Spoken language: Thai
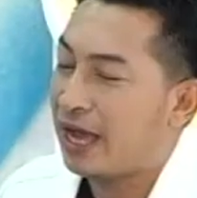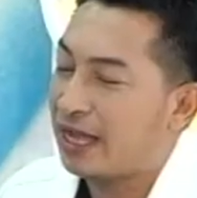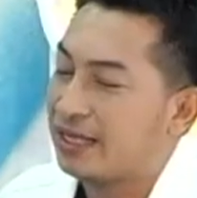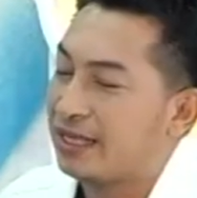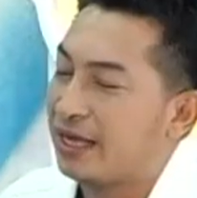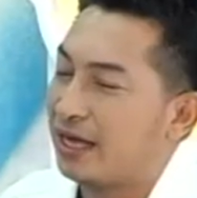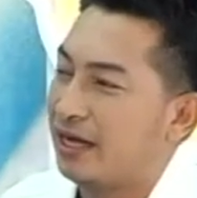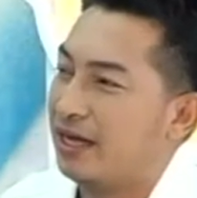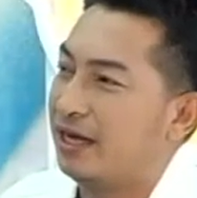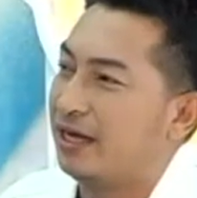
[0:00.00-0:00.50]
น
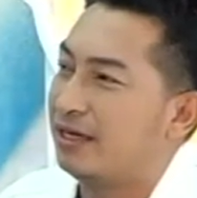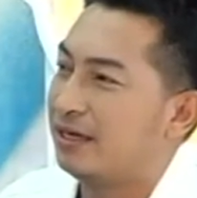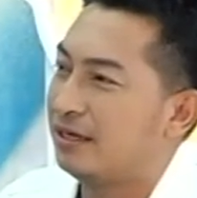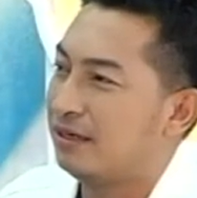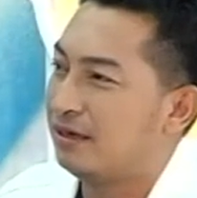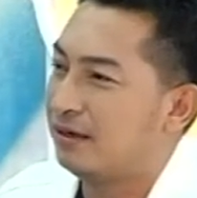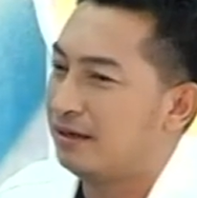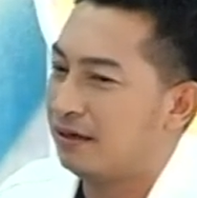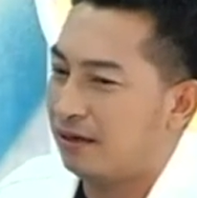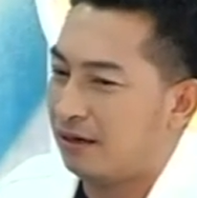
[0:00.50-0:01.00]
นะฮะ
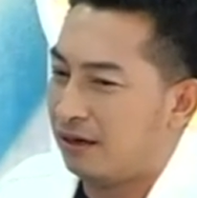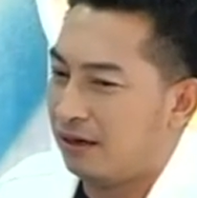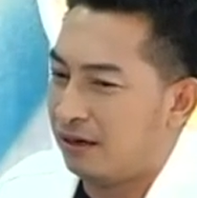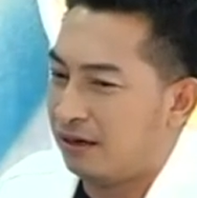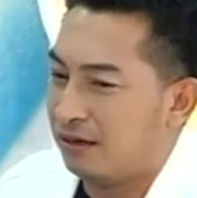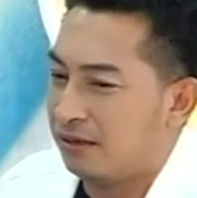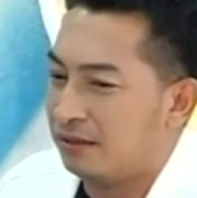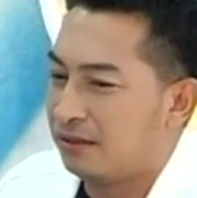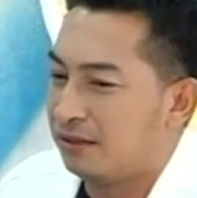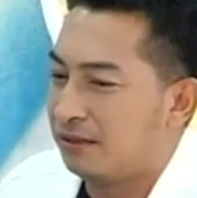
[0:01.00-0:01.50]

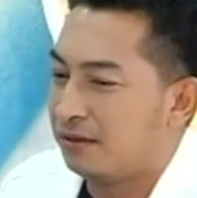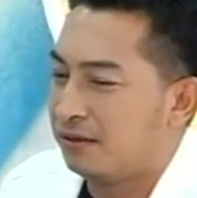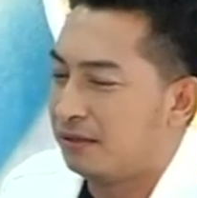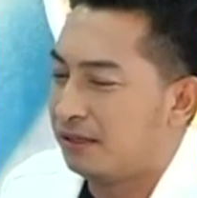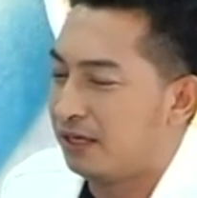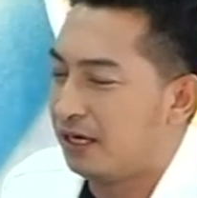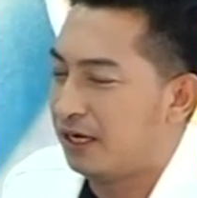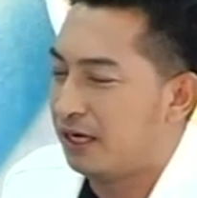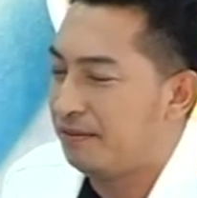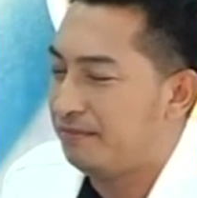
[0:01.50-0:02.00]

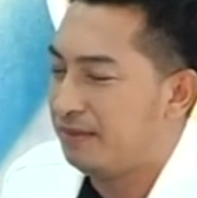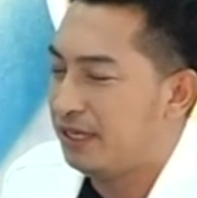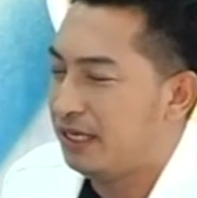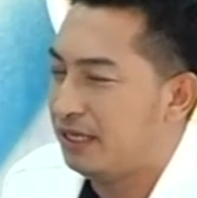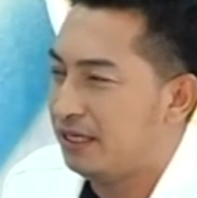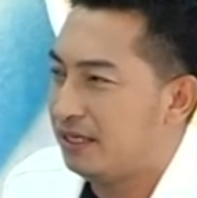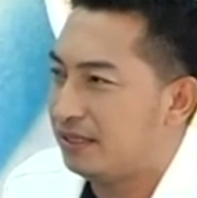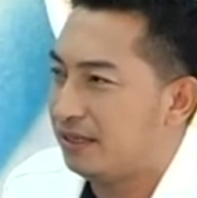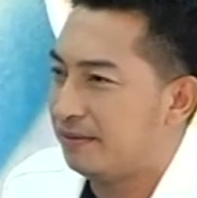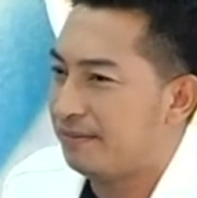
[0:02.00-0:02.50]
เคยมี
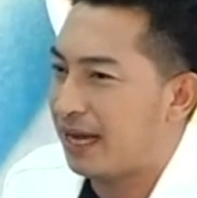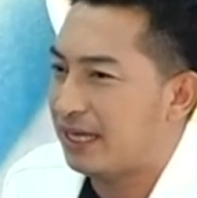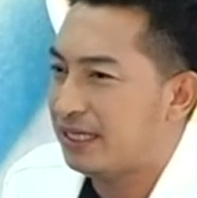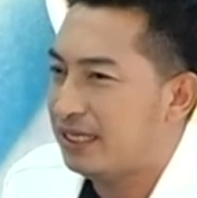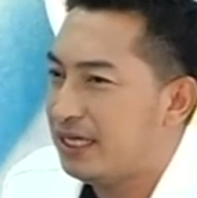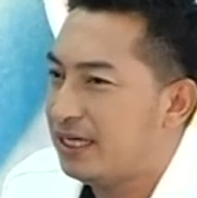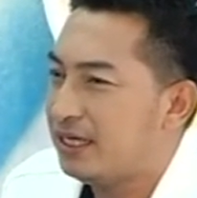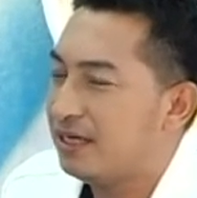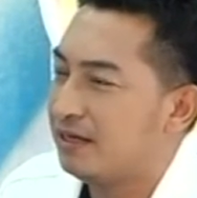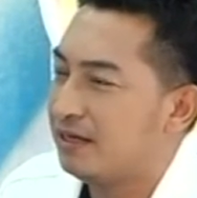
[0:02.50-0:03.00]
สมาชิก